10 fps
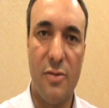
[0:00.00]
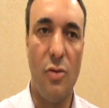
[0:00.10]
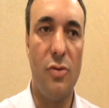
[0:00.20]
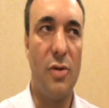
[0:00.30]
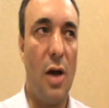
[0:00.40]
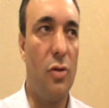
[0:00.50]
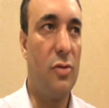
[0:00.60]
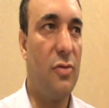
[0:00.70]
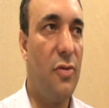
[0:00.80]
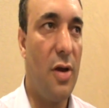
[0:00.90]
onde os
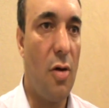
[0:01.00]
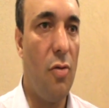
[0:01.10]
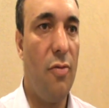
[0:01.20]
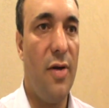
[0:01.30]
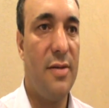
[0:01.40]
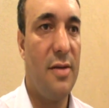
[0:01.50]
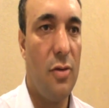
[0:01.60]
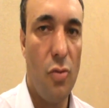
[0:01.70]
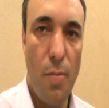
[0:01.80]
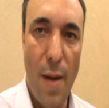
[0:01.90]
garotos ficam
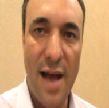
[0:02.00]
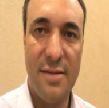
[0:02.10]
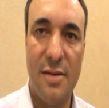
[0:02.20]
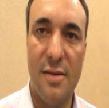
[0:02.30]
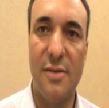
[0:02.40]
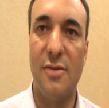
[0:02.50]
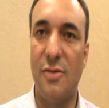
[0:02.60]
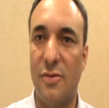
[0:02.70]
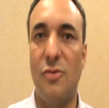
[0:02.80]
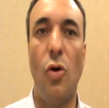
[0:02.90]
fazendo passes
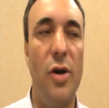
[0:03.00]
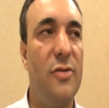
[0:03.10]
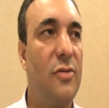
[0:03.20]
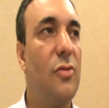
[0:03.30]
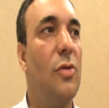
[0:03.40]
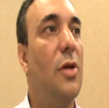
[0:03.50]
dois,